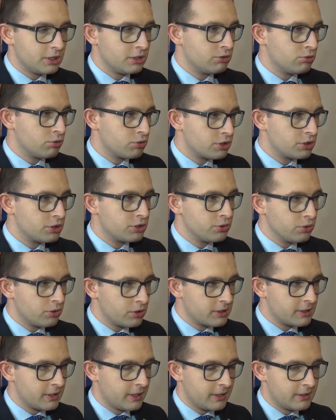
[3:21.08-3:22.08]
że duży
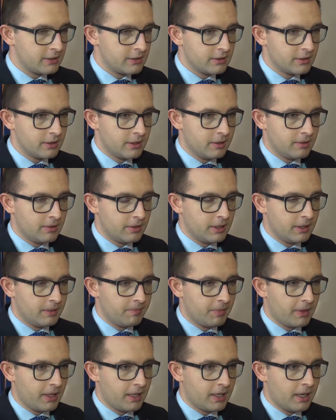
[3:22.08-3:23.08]
sukces
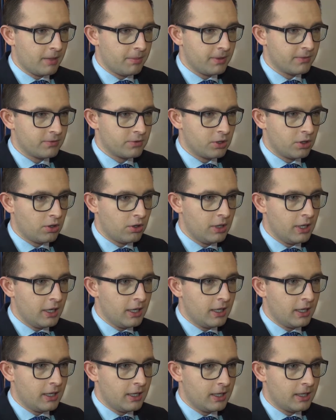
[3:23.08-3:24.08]
na pewno
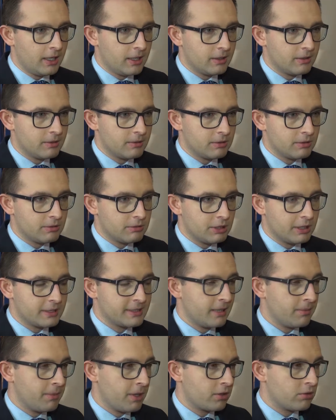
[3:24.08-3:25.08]
tych
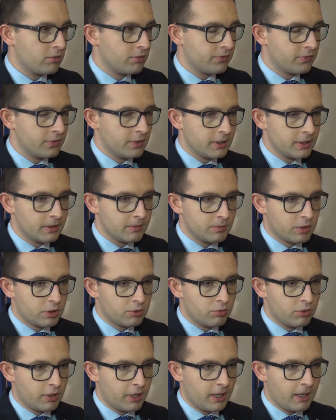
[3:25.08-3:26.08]
zabiegów,
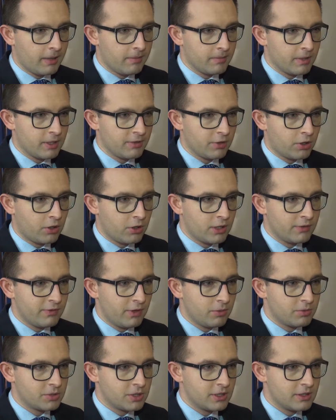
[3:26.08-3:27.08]
które
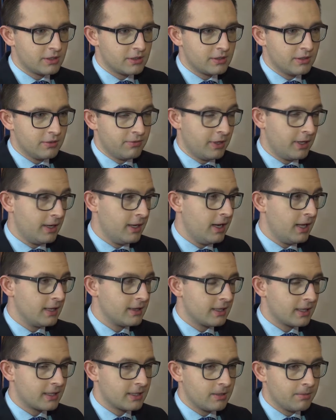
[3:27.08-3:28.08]
wykonywał przez wiele
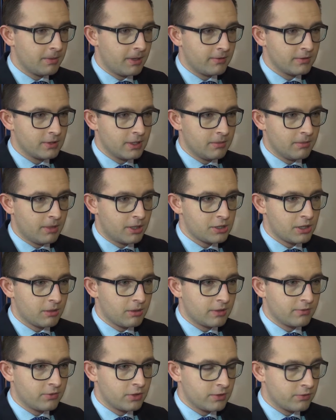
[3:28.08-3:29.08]
lat tak naprawdę
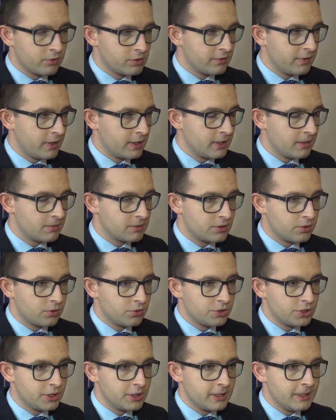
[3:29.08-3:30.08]
marszałek województwa Adam
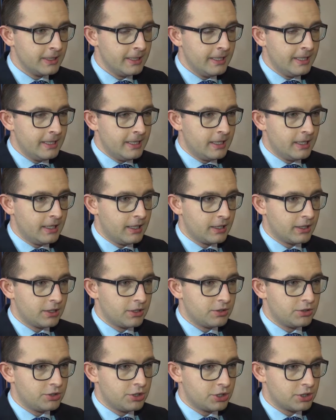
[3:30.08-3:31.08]
Struzik e,
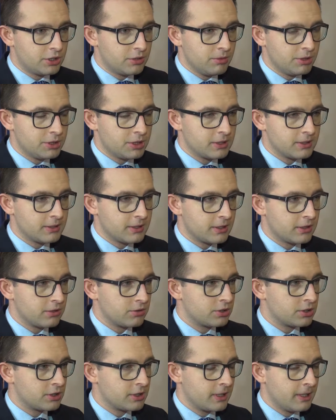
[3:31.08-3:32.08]
i cieszymy się z
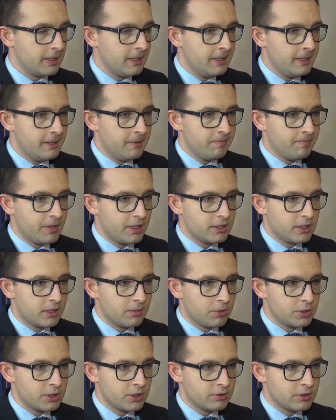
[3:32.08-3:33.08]
tego, że
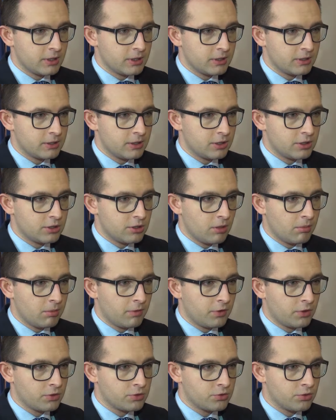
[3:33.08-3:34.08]
ten podział statystyczny
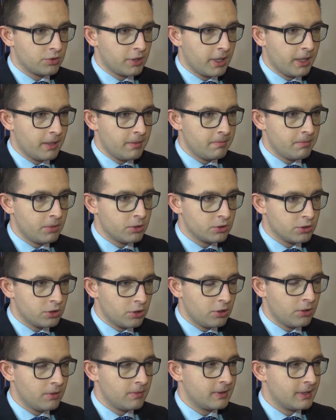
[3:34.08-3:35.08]
obowiązuje, bo
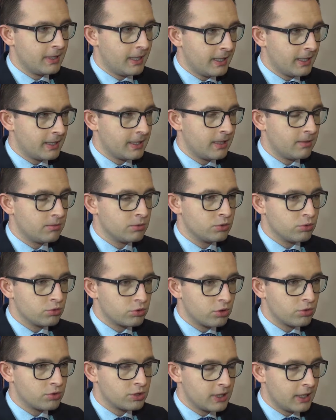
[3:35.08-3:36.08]
to daje nam
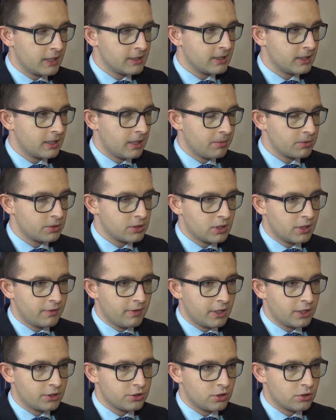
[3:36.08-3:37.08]
dużą szansę na
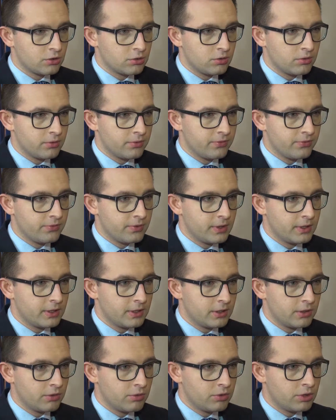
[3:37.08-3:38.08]
pozyskiwanie środków
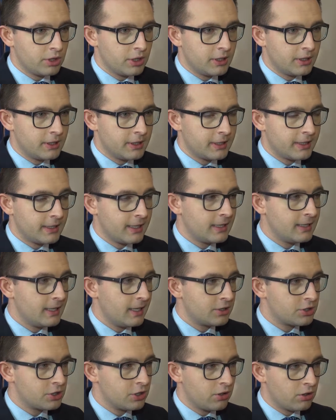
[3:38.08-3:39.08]
e, unijnych i na
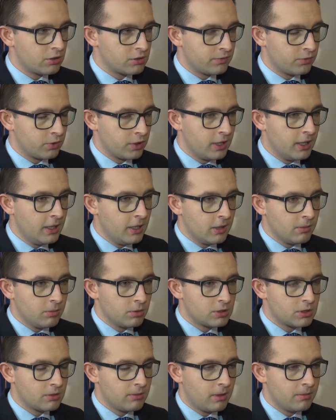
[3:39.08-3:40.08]
dalszy rozwój,
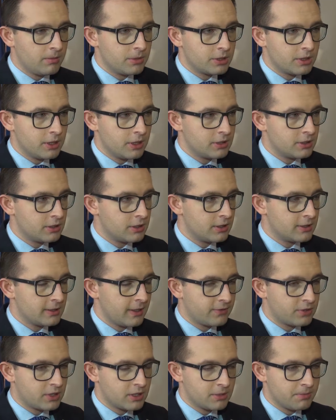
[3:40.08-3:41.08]
bo trzeba myśleć
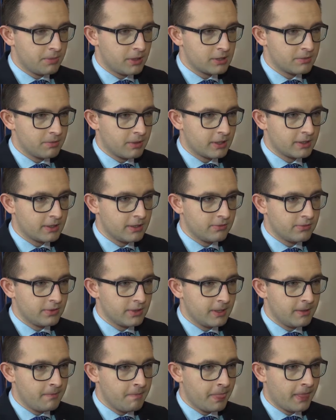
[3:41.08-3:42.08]
zawsze z
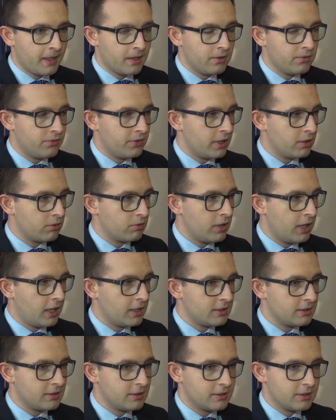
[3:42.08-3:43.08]
perspektywy wielu
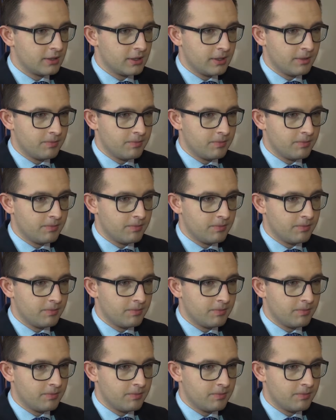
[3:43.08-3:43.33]
lat